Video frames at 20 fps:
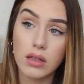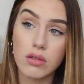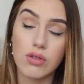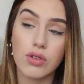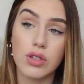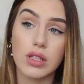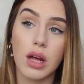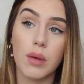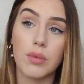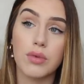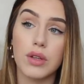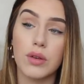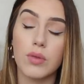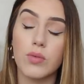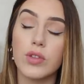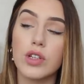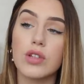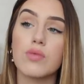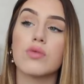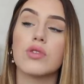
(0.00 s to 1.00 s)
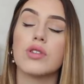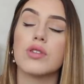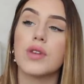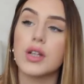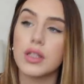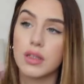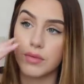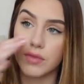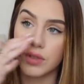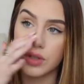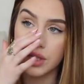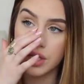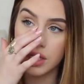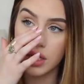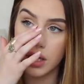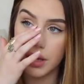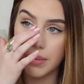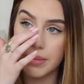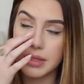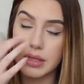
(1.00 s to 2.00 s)
que j'étais un peu dégoûtée, je me suis dit ouais ça me fait
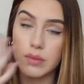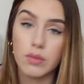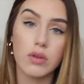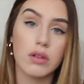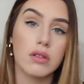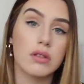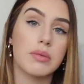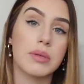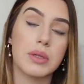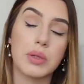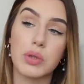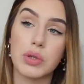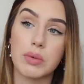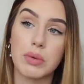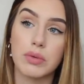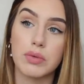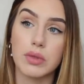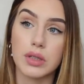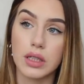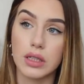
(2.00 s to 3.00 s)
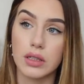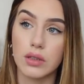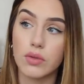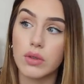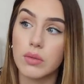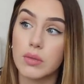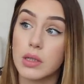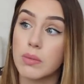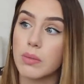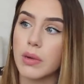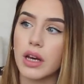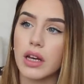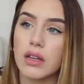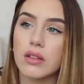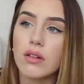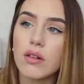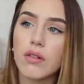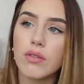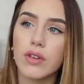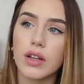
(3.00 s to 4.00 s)
chier, mais c'est moi, c'est parce que j'ai pas de poitrine et tout. Il me dit bah
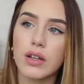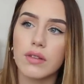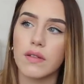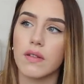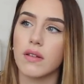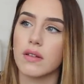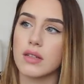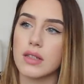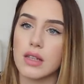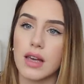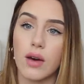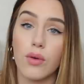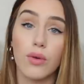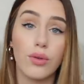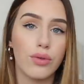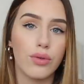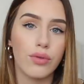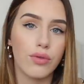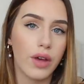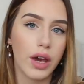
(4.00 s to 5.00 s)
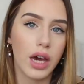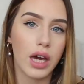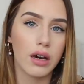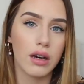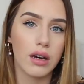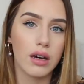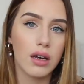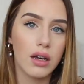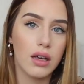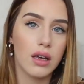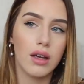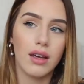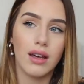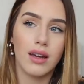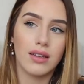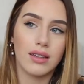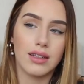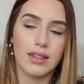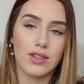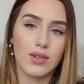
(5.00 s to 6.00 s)
non en fait, c'est à eux de faire
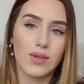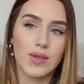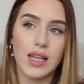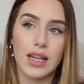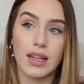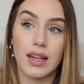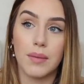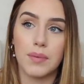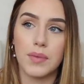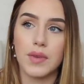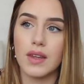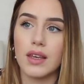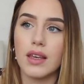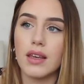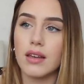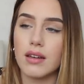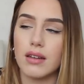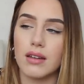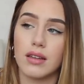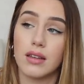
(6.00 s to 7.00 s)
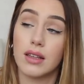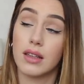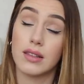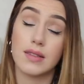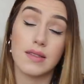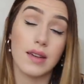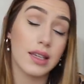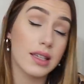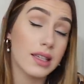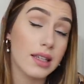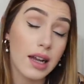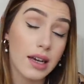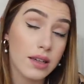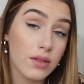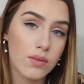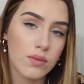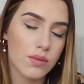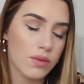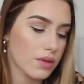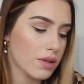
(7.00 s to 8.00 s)
des choses adaptées et c'est vrai qu'il a
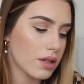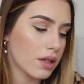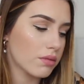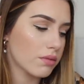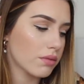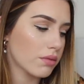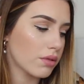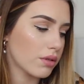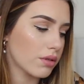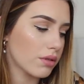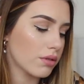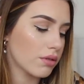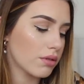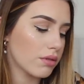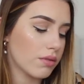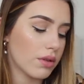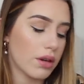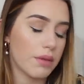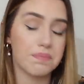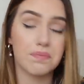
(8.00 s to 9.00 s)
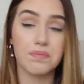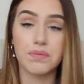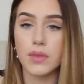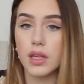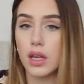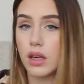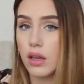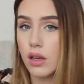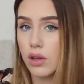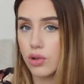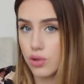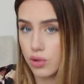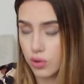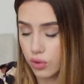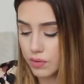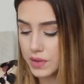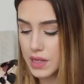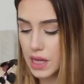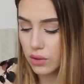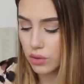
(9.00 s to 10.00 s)
raison sur ça, donc voilà. Je
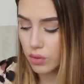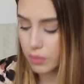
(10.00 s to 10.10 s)
trouve ça